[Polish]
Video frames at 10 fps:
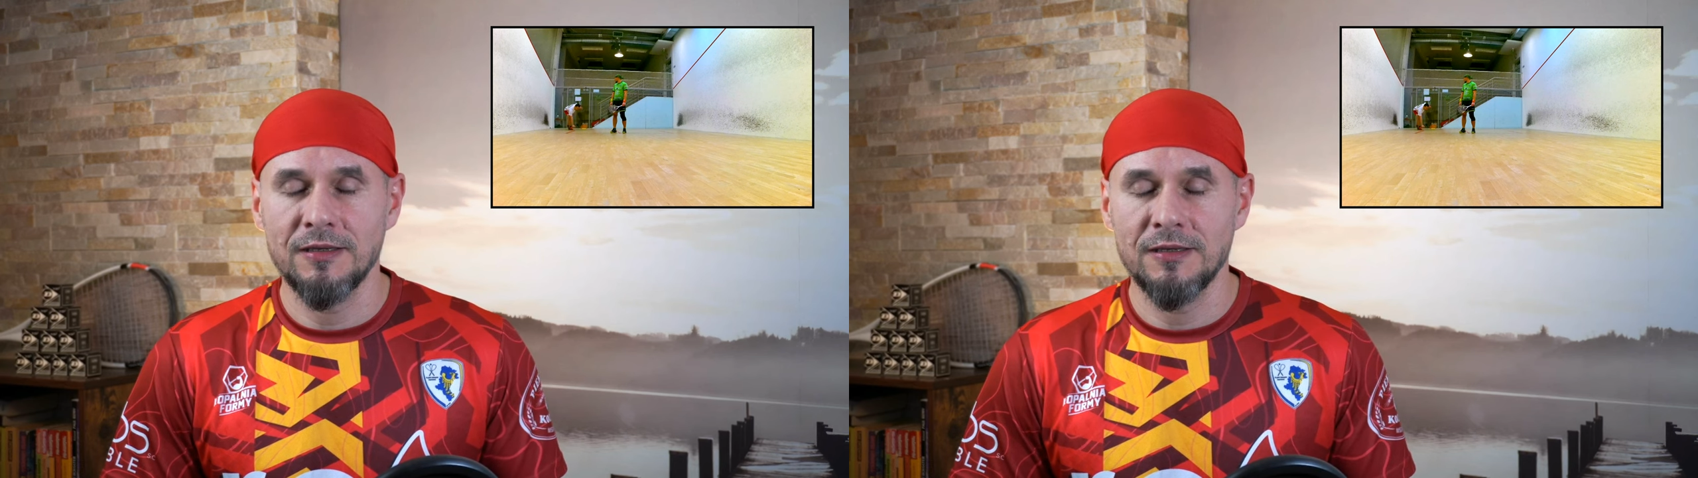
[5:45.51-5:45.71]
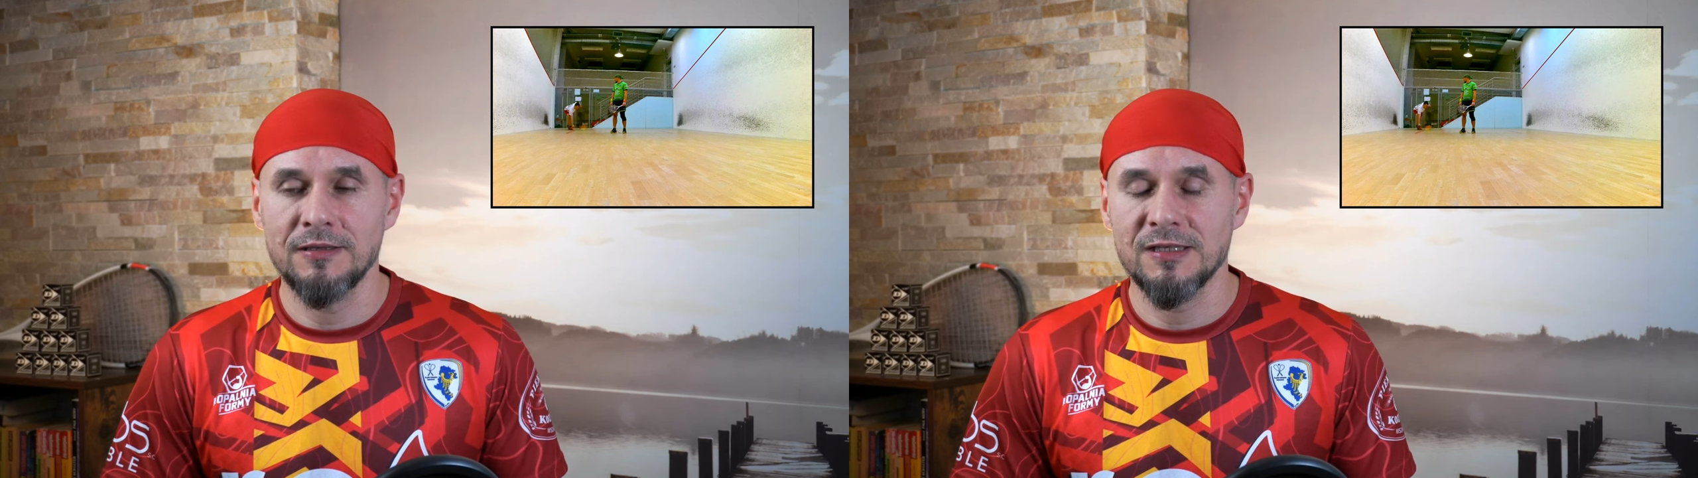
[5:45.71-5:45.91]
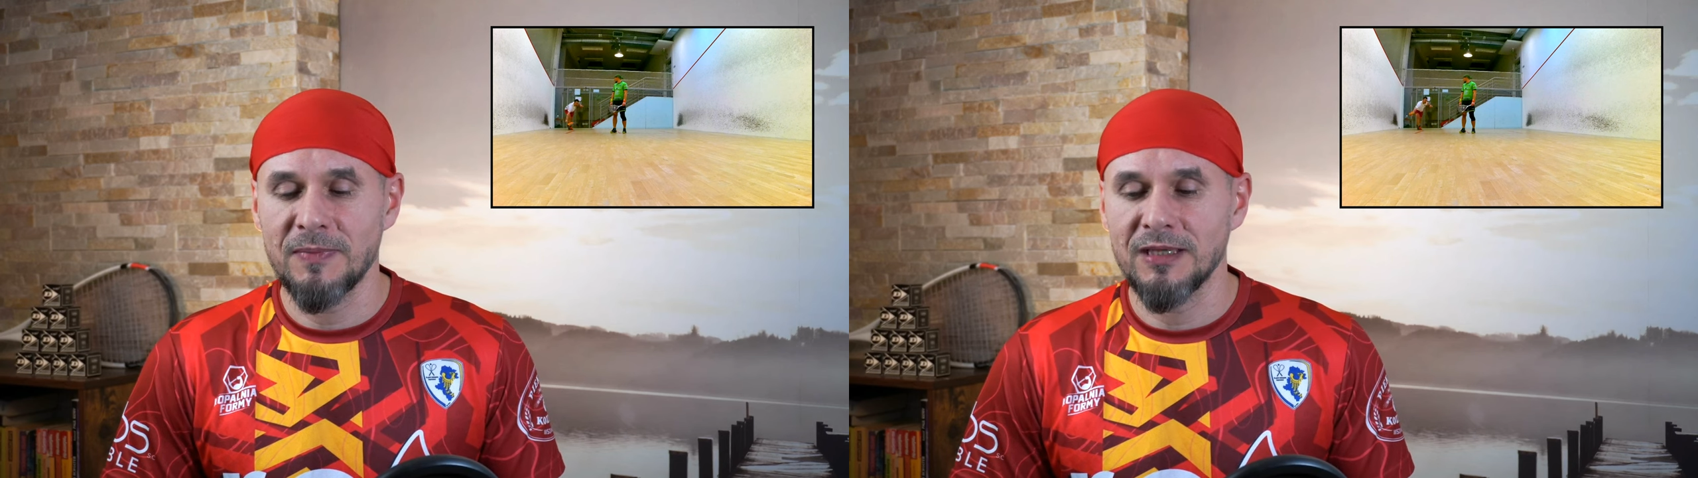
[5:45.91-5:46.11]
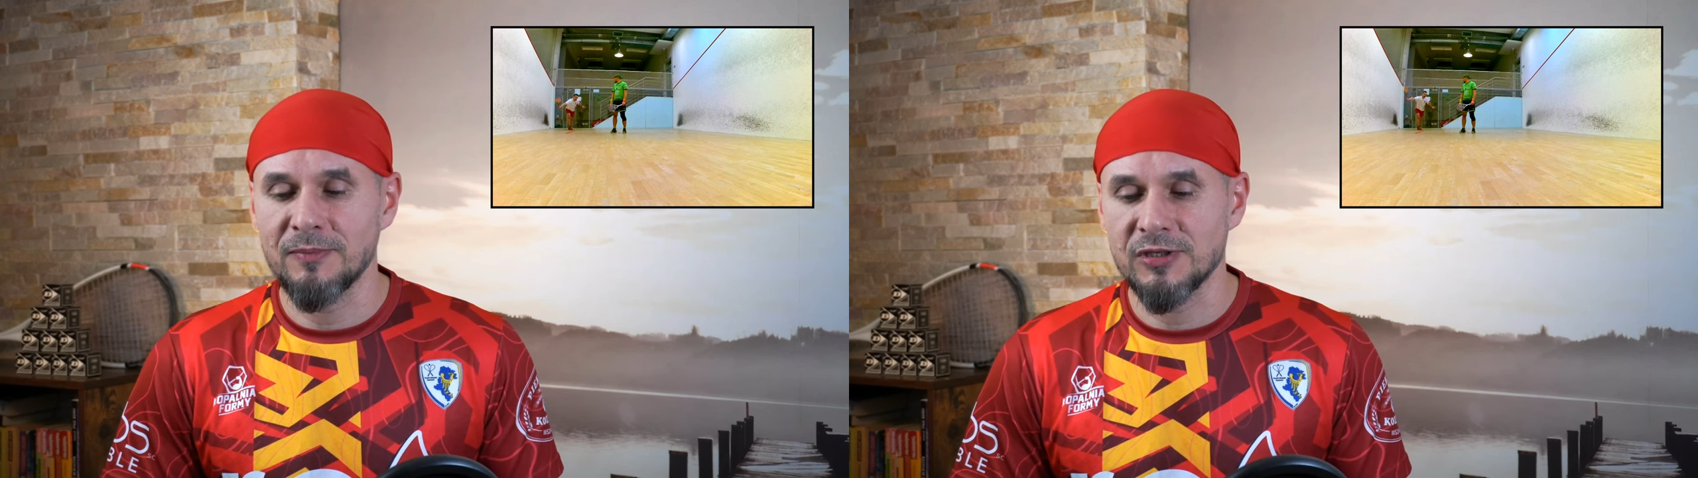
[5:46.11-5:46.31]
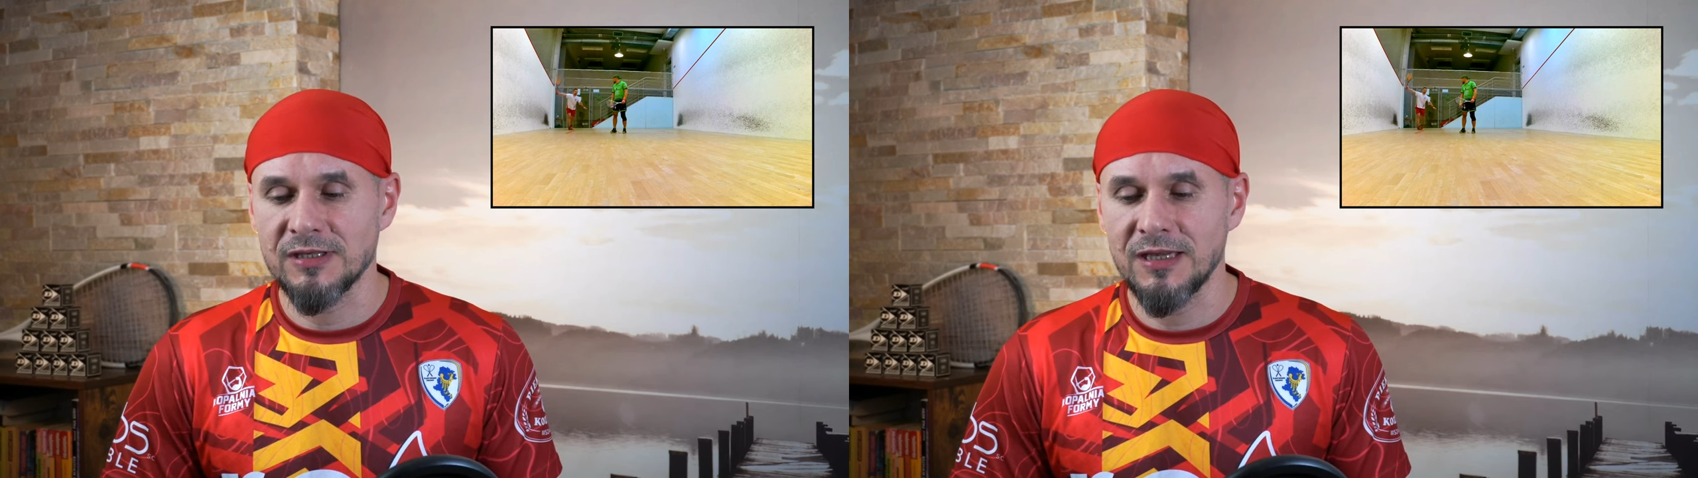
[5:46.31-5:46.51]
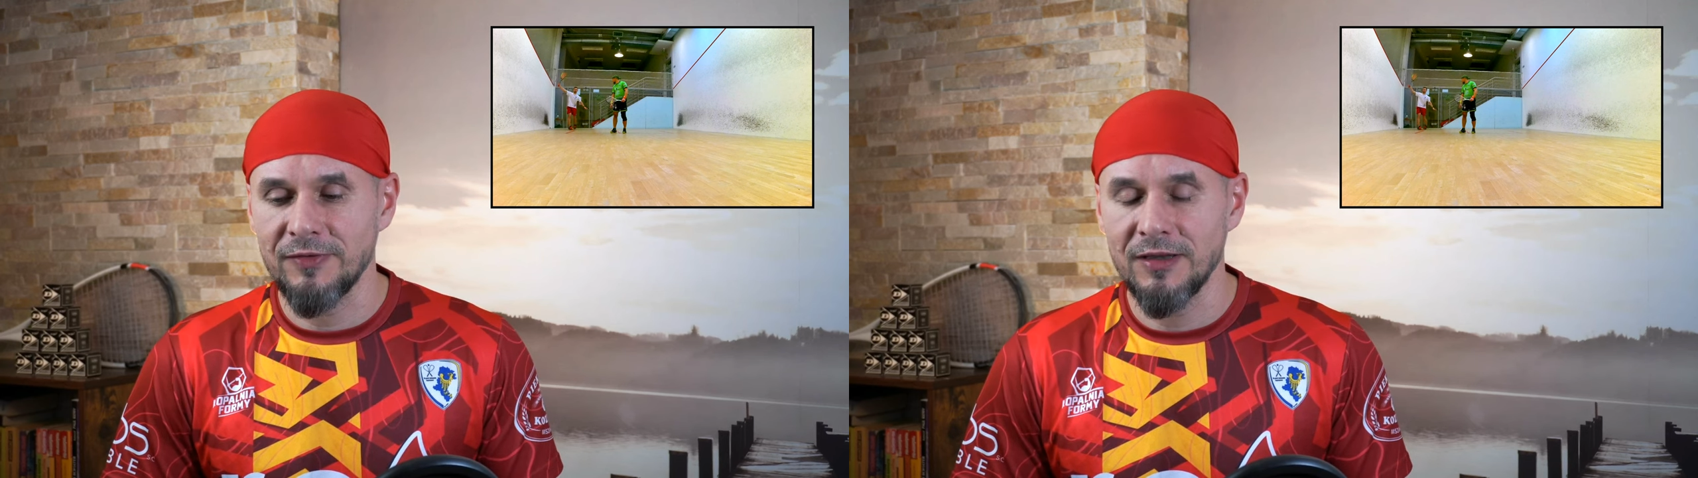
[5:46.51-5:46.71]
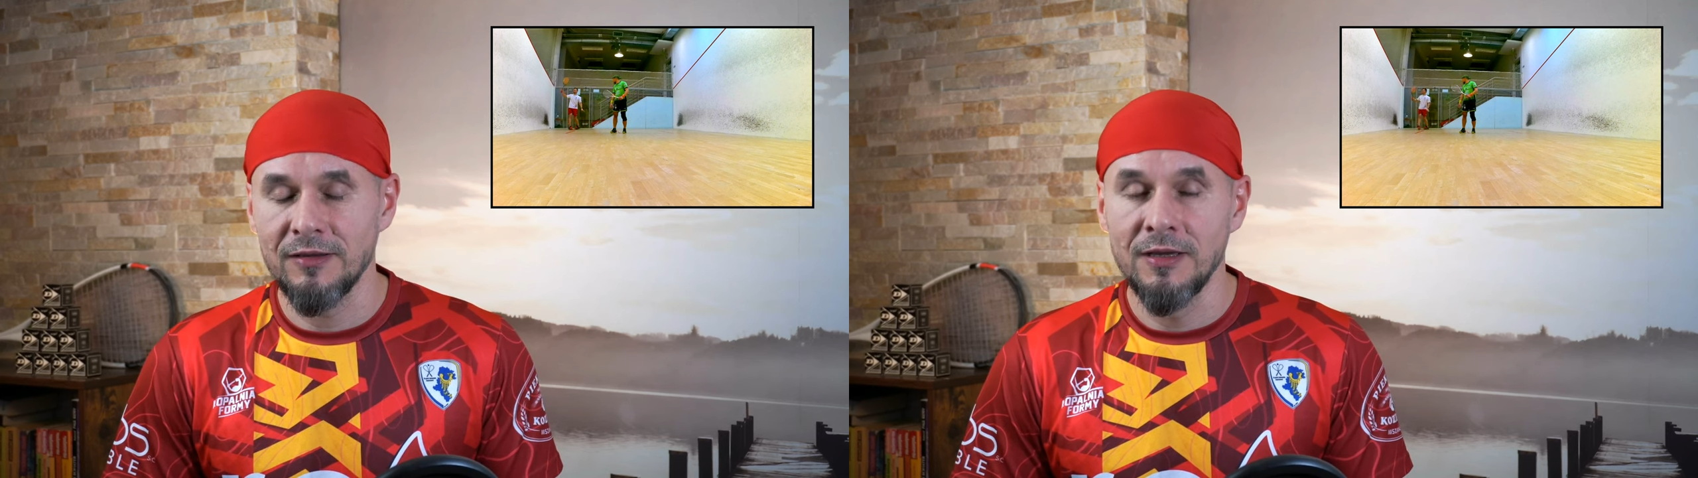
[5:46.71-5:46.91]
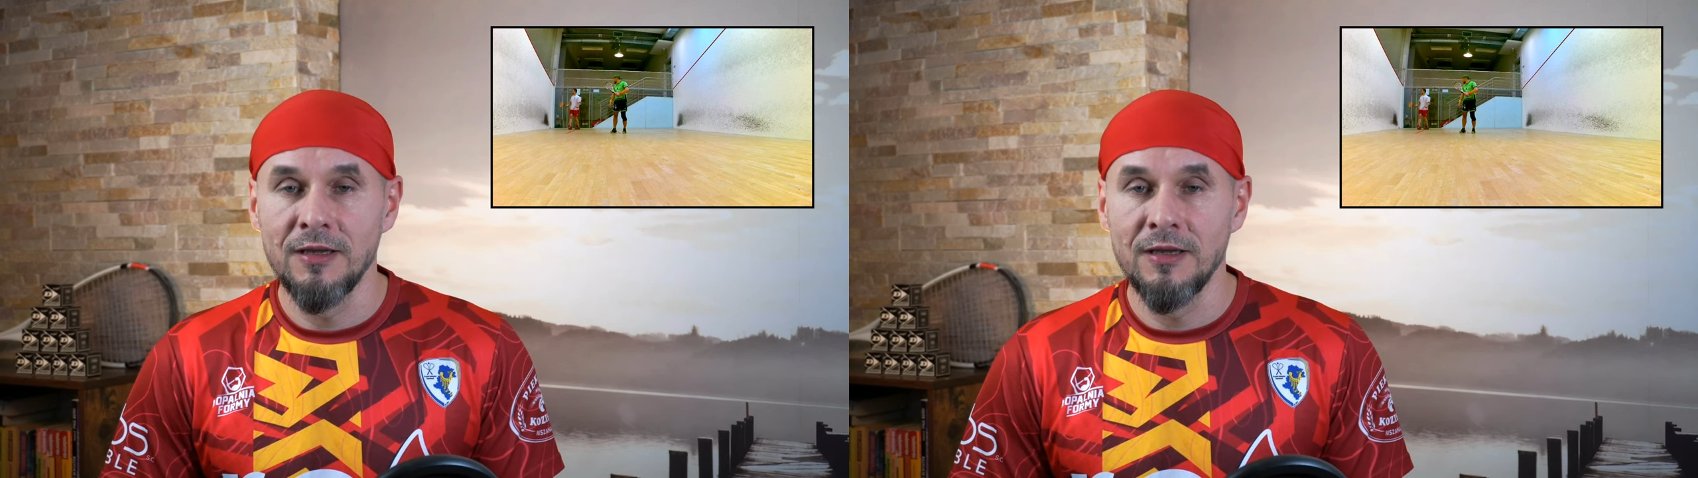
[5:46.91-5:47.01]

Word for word: kiedy spada przy serwie.